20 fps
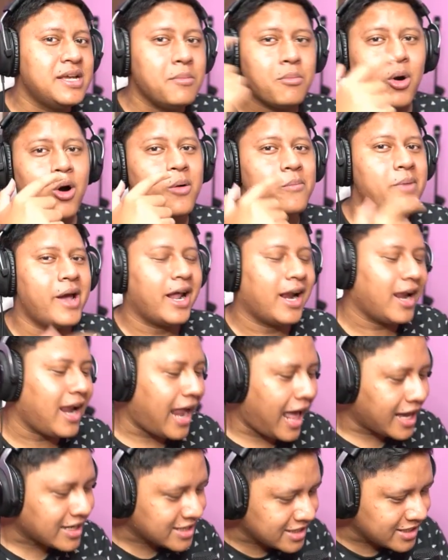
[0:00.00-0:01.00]
Mobile
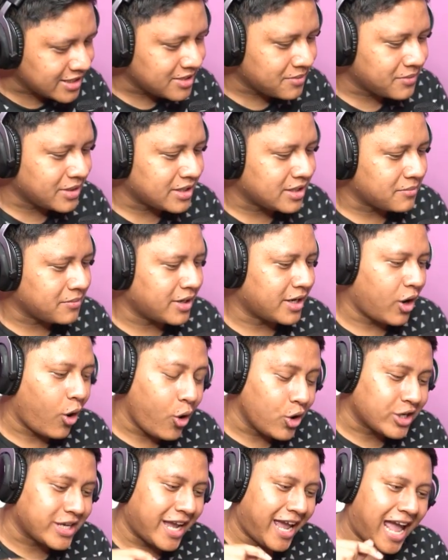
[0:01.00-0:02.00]
lagi teman-teman
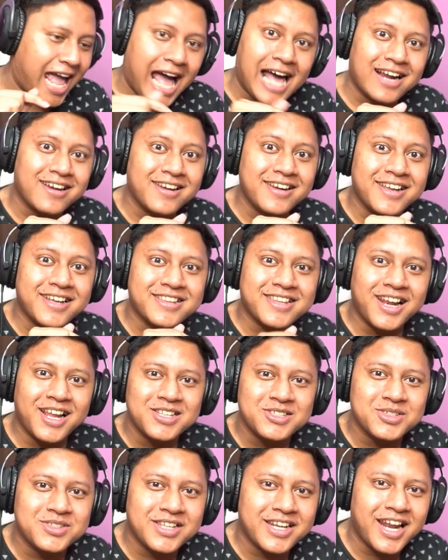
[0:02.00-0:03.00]
Oke, hari ini kita
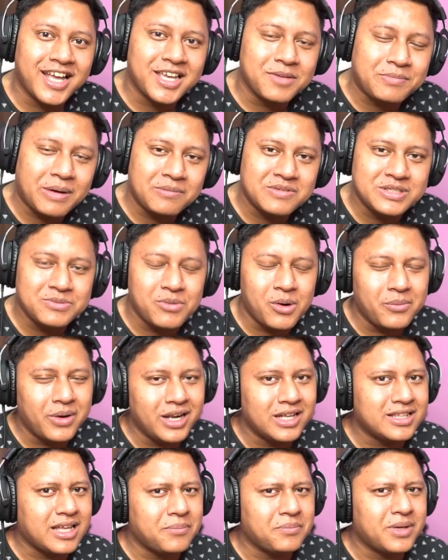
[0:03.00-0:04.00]
lanjutin lagi PUBG
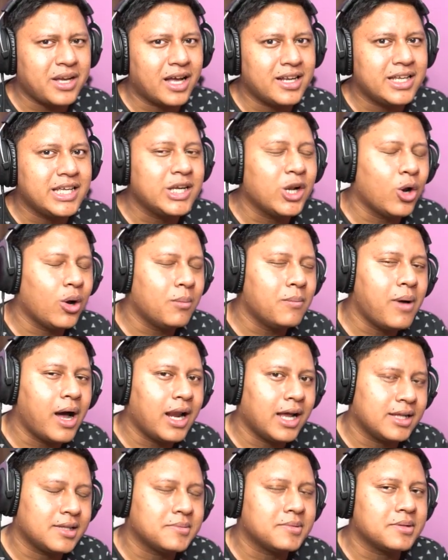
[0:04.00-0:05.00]
Mobile ya, tapi nggak di
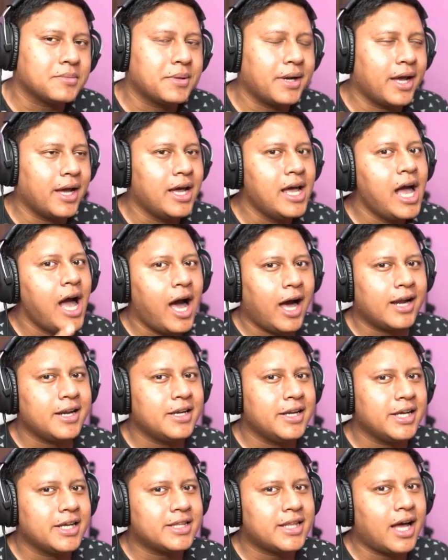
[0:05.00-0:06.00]
global ya teman-teman ya Hari
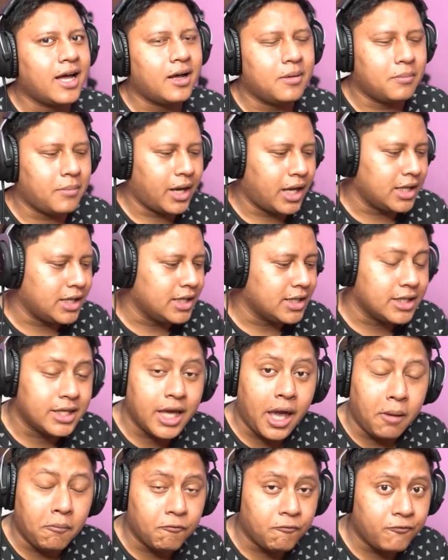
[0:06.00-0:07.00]
ini kita mainin
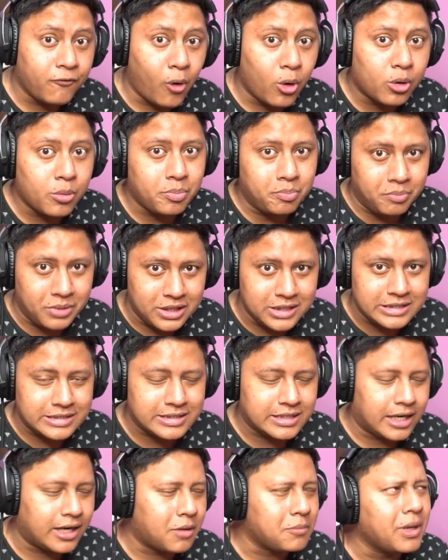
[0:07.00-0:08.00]
game 4
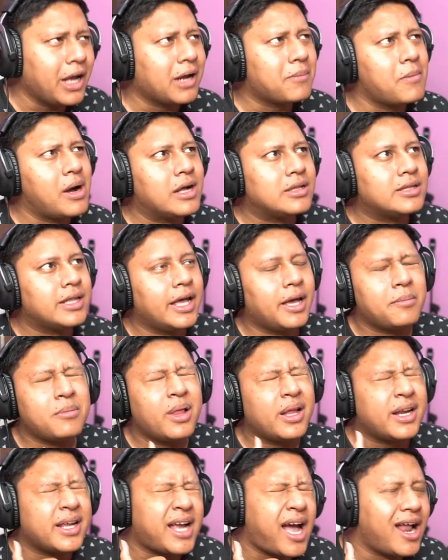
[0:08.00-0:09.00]
piece karena banyak banget DM
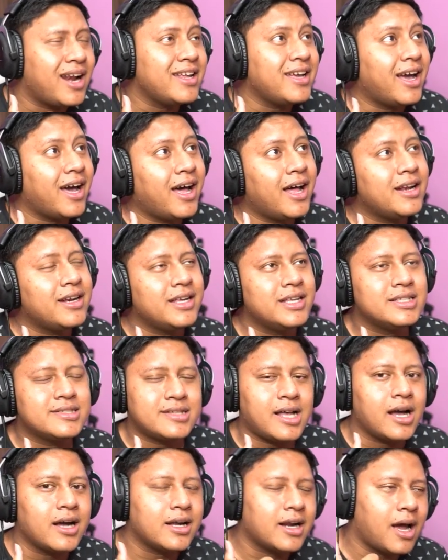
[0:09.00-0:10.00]
dari kalian di
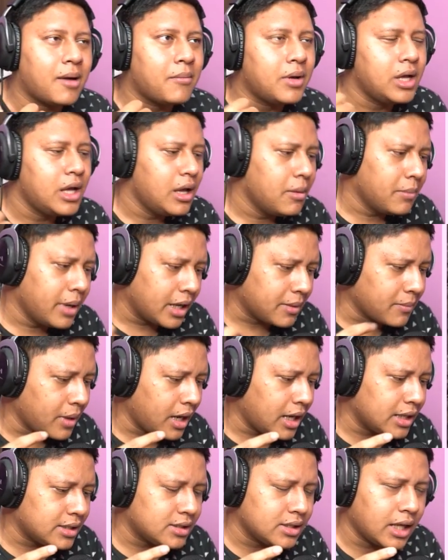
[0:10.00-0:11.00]
Instagram Banyak
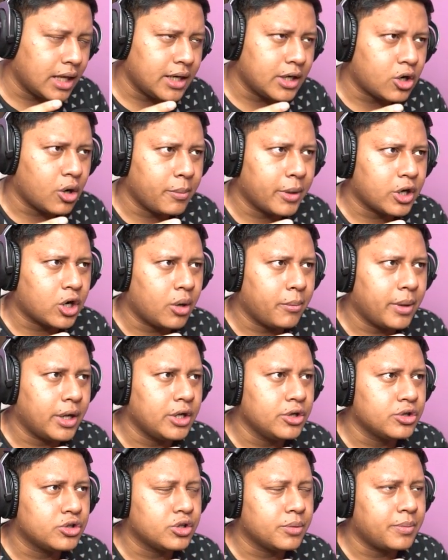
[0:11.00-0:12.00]
banget dari komen-komen
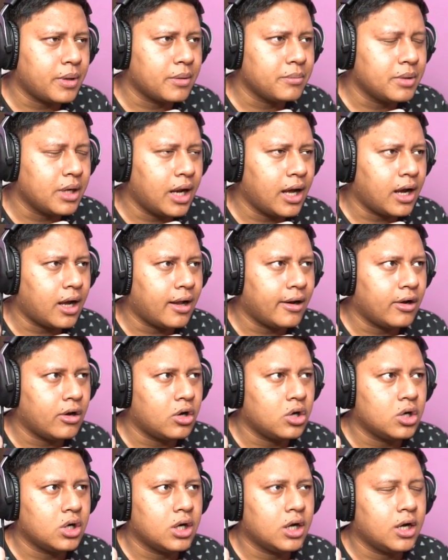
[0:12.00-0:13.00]
Youtube yang bilang
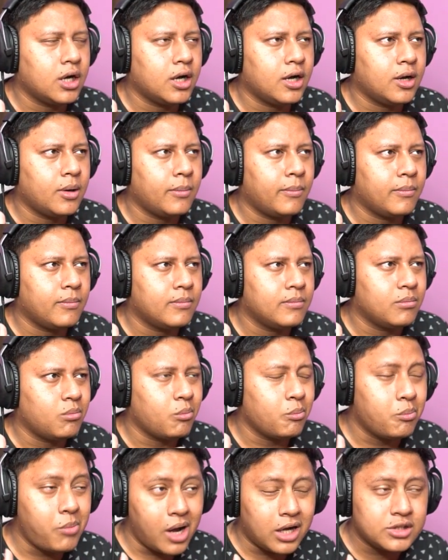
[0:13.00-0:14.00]
kalau um,
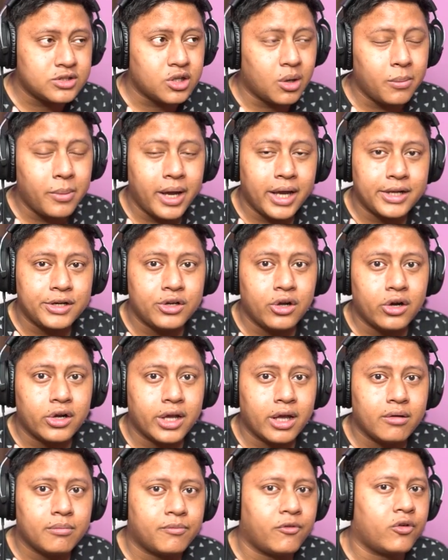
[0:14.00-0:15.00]
Bang cobain dong
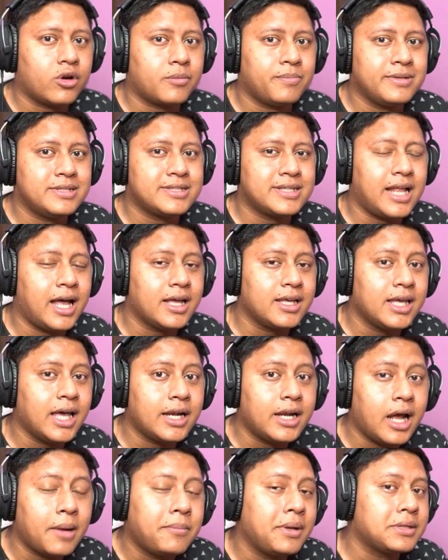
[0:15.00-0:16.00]
game 4 piece lagi
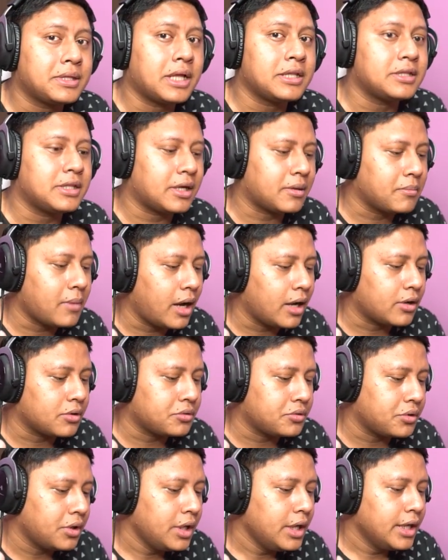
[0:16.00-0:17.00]
ada update
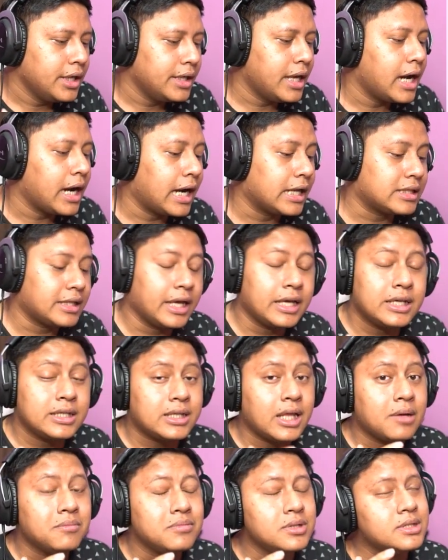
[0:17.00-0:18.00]
terbaru Yang katanya
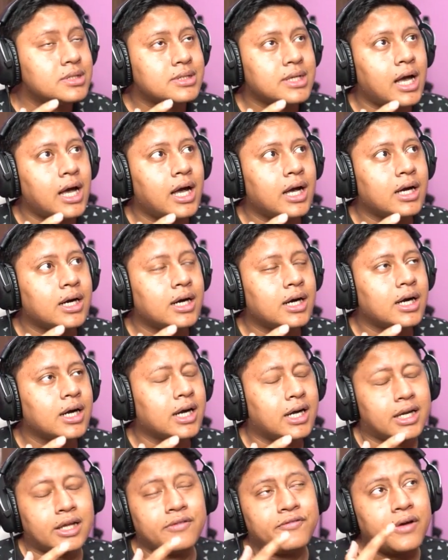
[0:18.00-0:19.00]
kita bisa uh,
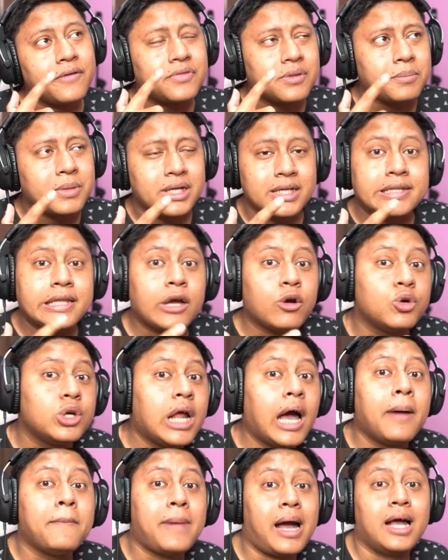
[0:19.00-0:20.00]
nge-revive teman kita yang
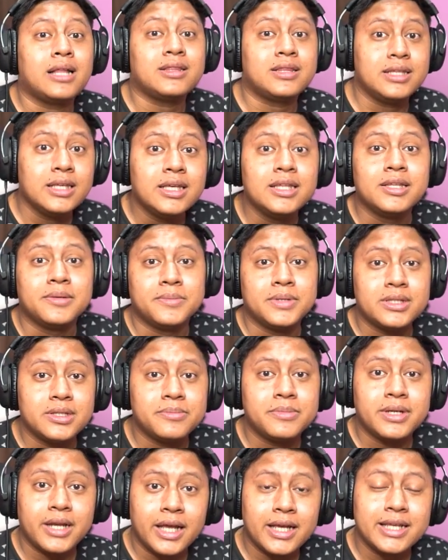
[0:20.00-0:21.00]
udah mati
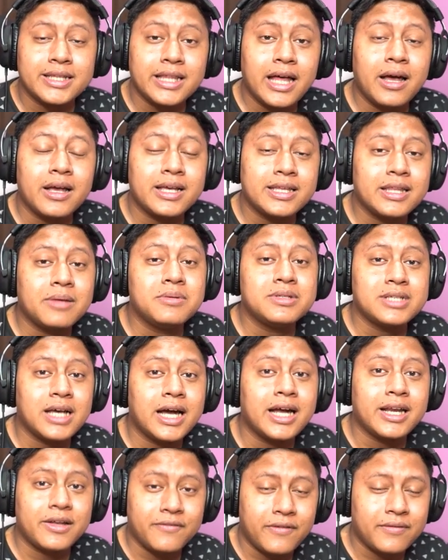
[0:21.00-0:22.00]
teman-teman ya Kita kita bisa
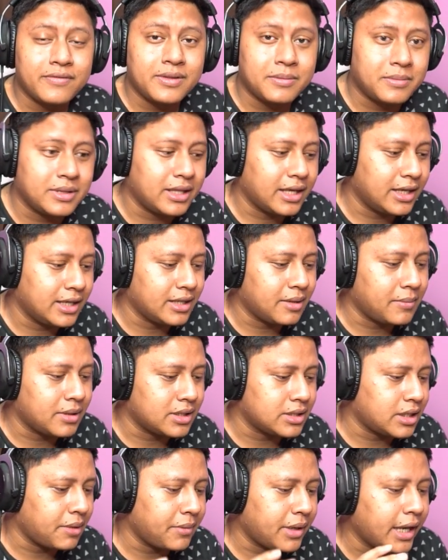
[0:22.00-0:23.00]
nge-revive teman yang kita
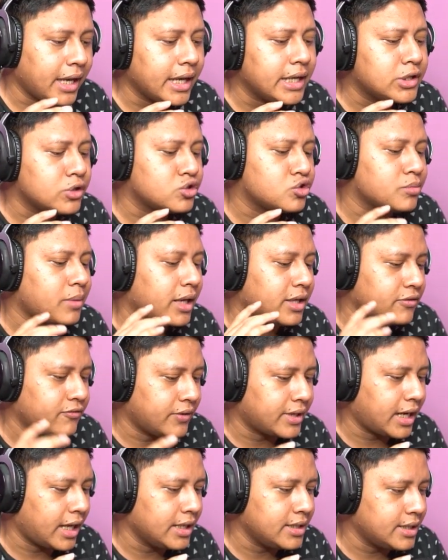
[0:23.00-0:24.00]
mati Tapi kayak itu cuma
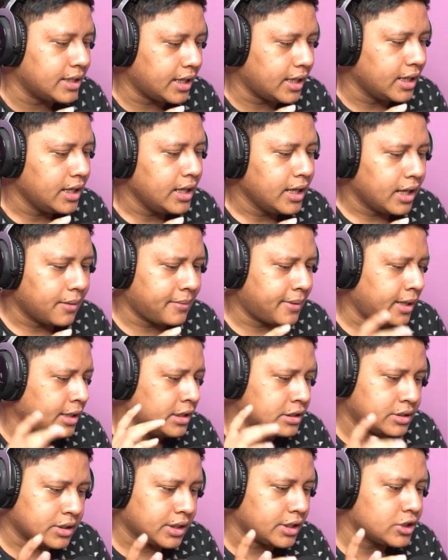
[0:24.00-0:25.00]
event aja Kemudian
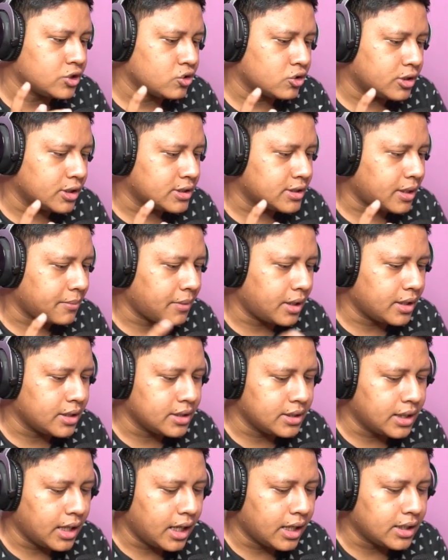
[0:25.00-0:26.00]
di screenshotin sama
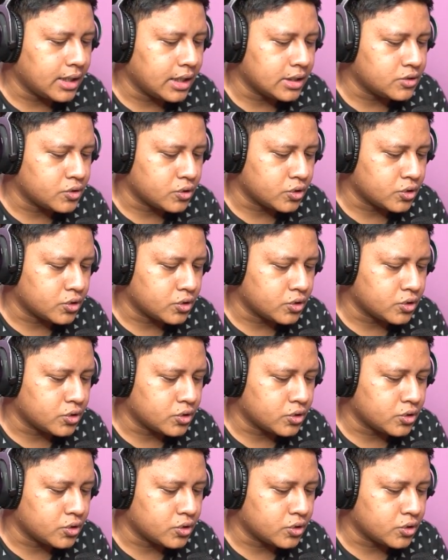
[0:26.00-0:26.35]
dia dan suruh